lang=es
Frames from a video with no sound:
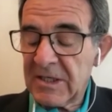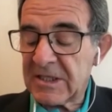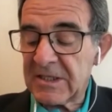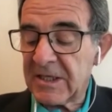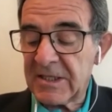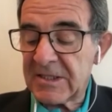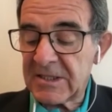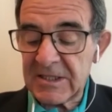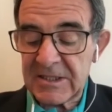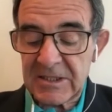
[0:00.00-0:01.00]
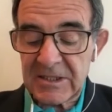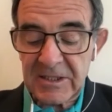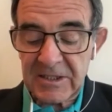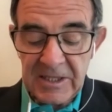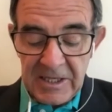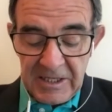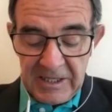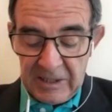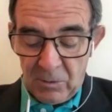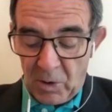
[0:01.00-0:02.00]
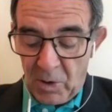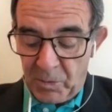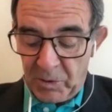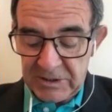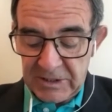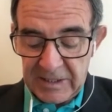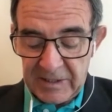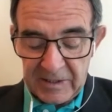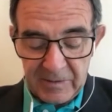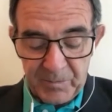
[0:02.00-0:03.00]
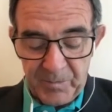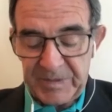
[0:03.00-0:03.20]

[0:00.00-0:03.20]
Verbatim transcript: Así es, Y luego, pues eh,